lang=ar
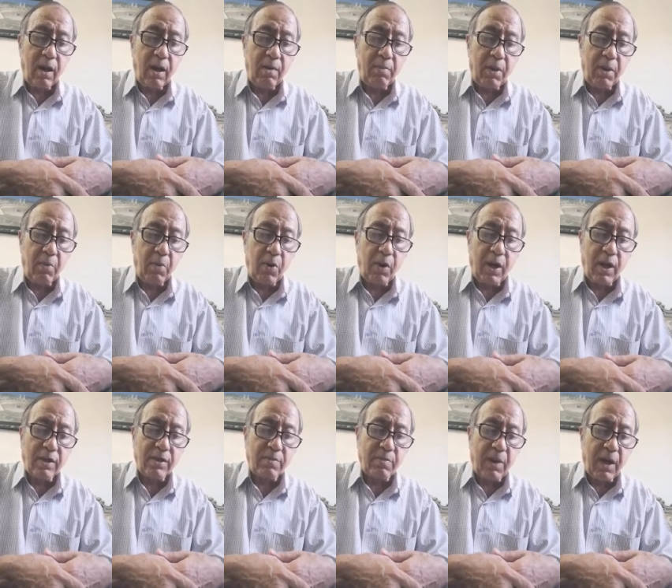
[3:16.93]

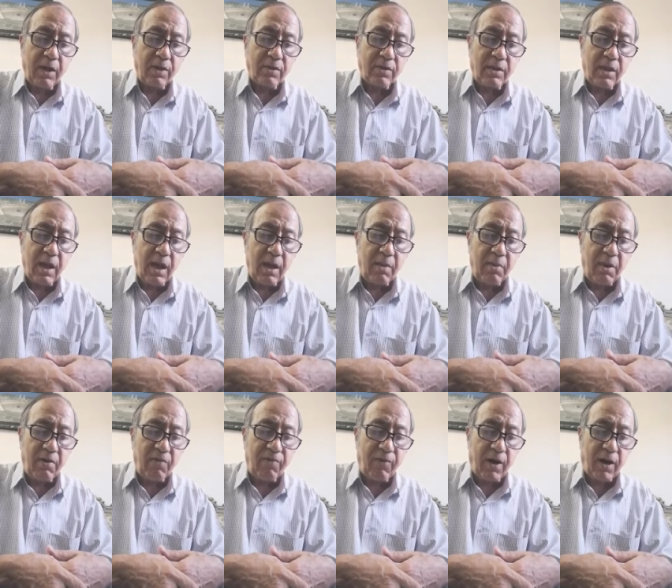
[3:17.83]
بالمناسبة صيام
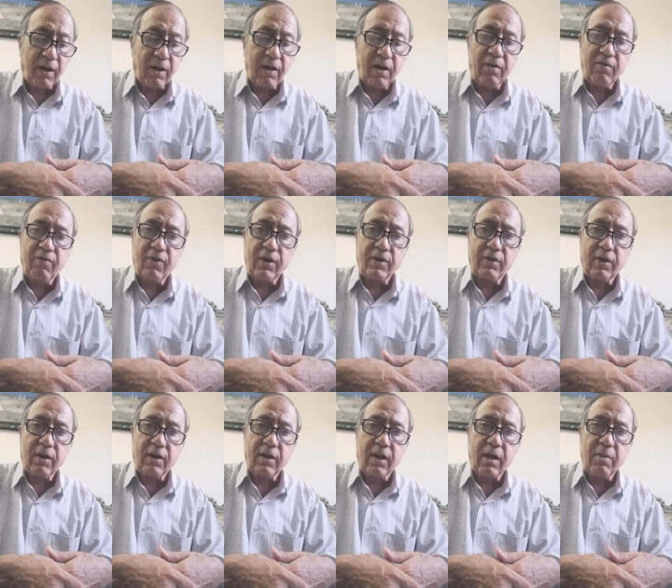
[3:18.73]
الفرد
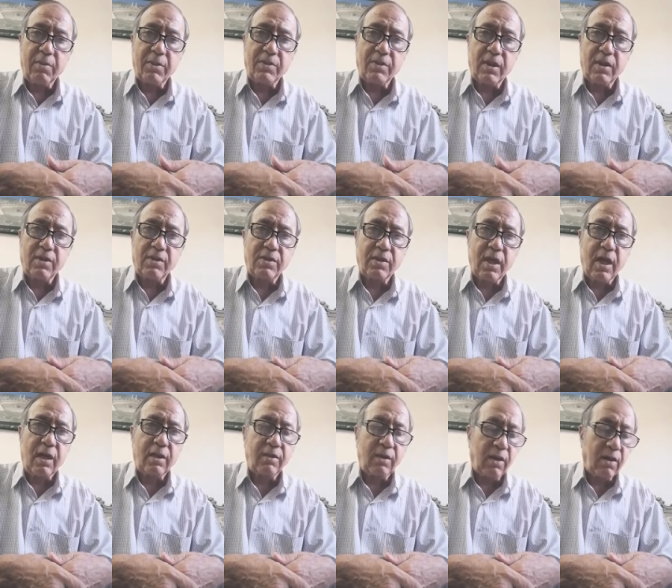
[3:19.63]
لفترة 15
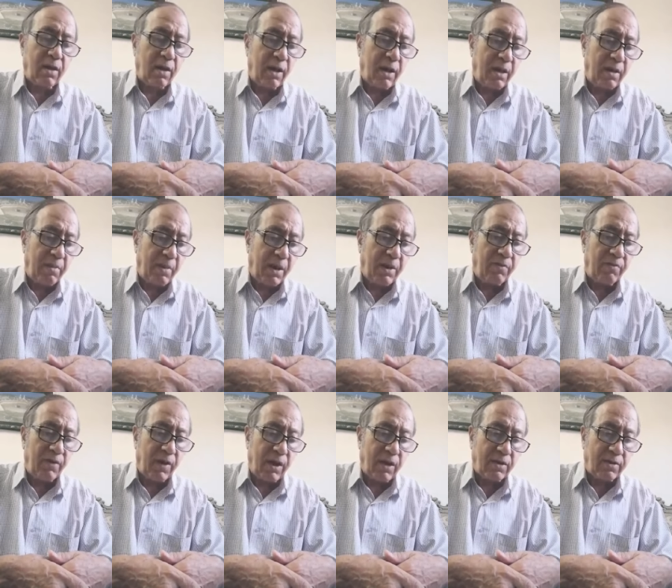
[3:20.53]
ساعة تقريبا
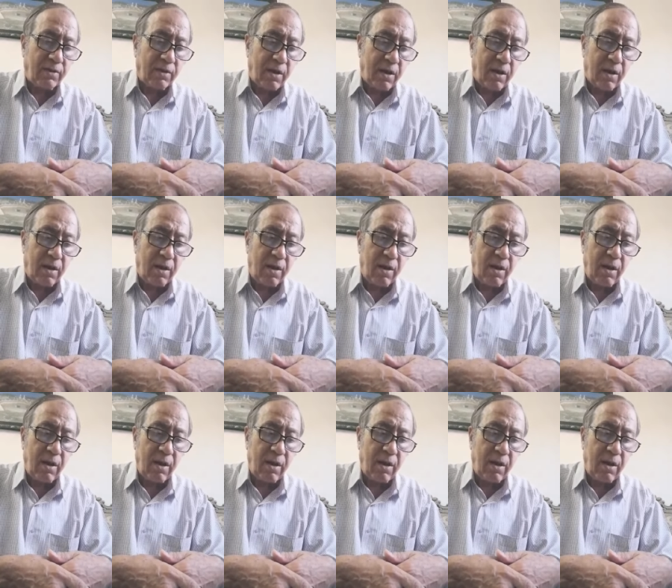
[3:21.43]
فأكثر